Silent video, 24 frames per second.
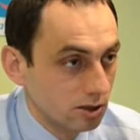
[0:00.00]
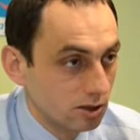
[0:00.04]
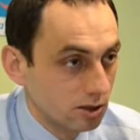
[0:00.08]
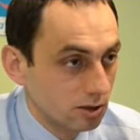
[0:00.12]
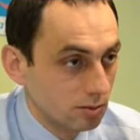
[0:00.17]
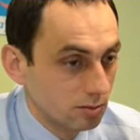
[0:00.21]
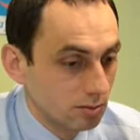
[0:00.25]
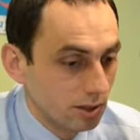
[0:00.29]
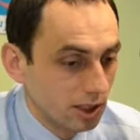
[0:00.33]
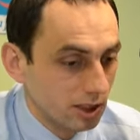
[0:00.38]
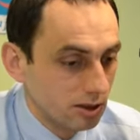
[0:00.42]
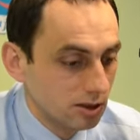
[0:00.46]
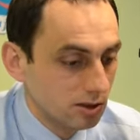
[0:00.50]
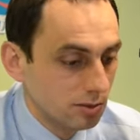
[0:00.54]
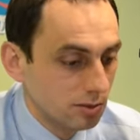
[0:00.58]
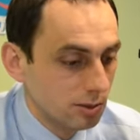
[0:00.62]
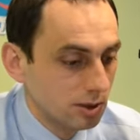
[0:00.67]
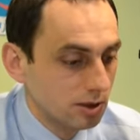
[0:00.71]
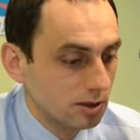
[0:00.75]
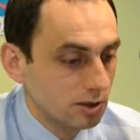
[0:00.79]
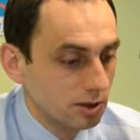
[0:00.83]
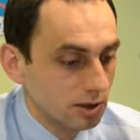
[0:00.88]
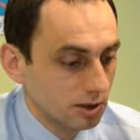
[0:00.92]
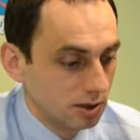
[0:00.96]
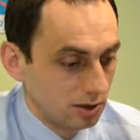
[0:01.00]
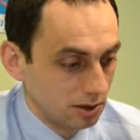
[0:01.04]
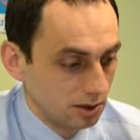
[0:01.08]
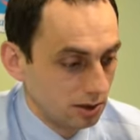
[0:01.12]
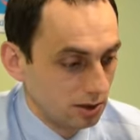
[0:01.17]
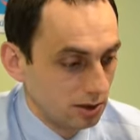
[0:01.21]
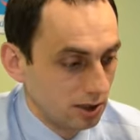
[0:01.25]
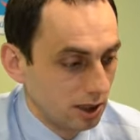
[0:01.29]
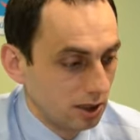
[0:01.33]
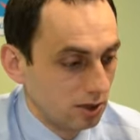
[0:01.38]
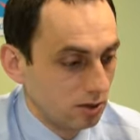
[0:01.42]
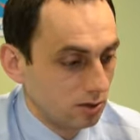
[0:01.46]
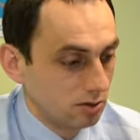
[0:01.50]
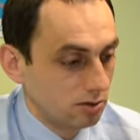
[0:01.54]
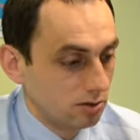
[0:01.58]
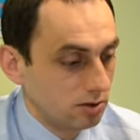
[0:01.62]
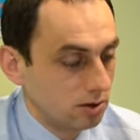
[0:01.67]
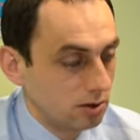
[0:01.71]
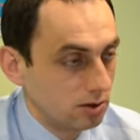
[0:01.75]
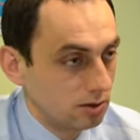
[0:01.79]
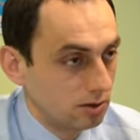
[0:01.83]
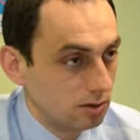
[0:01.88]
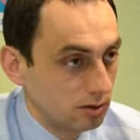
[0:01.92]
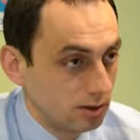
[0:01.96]
tym bardziej będę
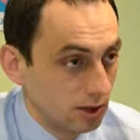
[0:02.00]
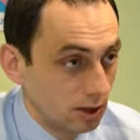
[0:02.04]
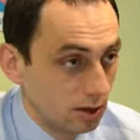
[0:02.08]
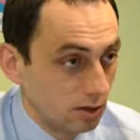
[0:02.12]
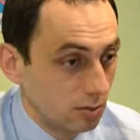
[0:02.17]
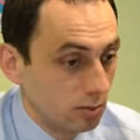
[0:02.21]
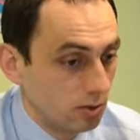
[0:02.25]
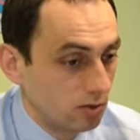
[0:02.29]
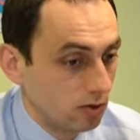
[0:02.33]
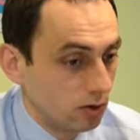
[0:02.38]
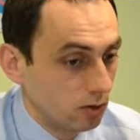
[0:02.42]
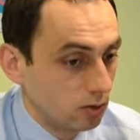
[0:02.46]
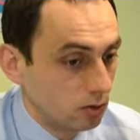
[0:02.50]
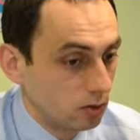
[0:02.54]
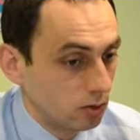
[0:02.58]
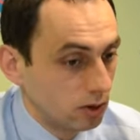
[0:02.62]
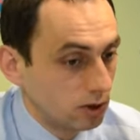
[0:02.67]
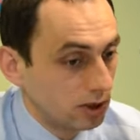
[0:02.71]
radosny z tego powodu.